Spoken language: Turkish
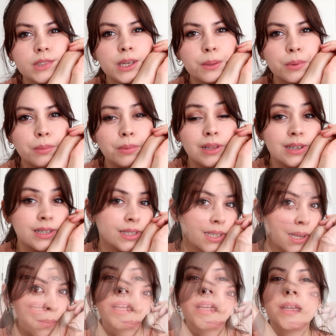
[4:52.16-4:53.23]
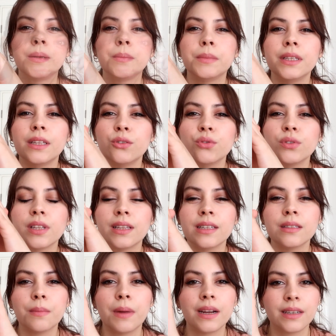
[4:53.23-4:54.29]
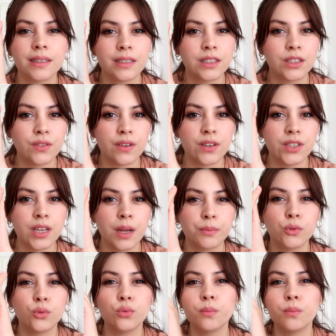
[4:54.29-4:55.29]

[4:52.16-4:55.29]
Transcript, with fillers: Yapabilirsem. Bir de dün Sedat market alışverişi yaptı.